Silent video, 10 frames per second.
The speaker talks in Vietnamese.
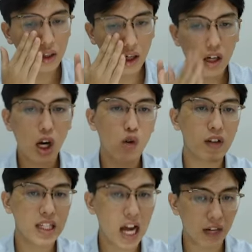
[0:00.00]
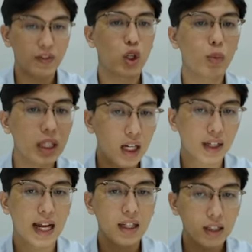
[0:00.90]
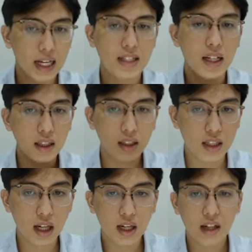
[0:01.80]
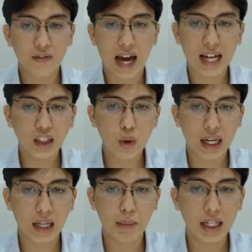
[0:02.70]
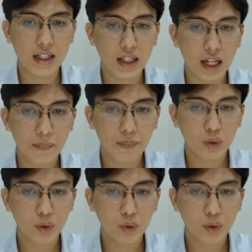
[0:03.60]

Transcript: cơ cấu và nhảy vào nhóm leader đánh là chính được chưa và ăn cái đoạn này mới là chính này